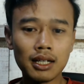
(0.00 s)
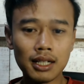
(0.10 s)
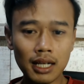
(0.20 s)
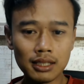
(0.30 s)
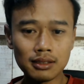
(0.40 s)

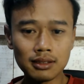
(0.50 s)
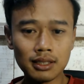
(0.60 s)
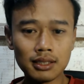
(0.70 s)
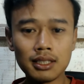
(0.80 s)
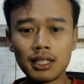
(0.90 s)
akan
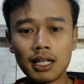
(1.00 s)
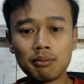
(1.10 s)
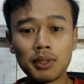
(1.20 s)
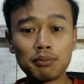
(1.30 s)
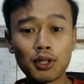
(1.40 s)
segera
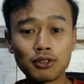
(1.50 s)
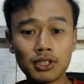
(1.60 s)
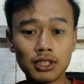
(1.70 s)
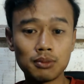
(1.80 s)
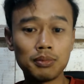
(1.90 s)

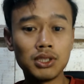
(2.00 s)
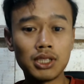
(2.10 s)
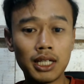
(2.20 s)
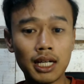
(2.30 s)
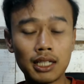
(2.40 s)
memproses
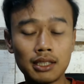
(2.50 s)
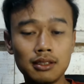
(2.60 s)
pencairan.